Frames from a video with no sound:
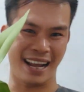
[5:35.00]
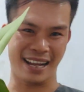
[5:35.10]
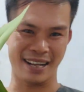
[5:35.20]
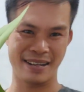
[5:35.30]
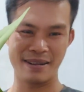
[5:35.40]

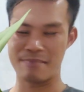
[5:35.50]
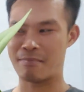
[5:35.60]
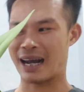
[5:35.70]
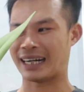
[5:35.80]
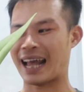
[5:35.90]
này
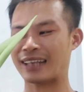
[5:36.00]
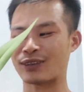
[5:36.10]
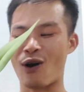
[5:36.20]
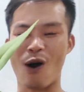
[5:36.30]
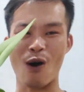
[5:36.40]
bản lá
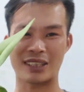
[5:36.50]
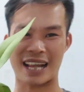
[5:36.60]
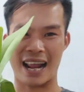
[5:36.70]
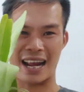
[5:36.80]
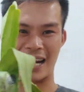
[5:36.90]
to
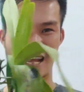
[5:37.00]
dày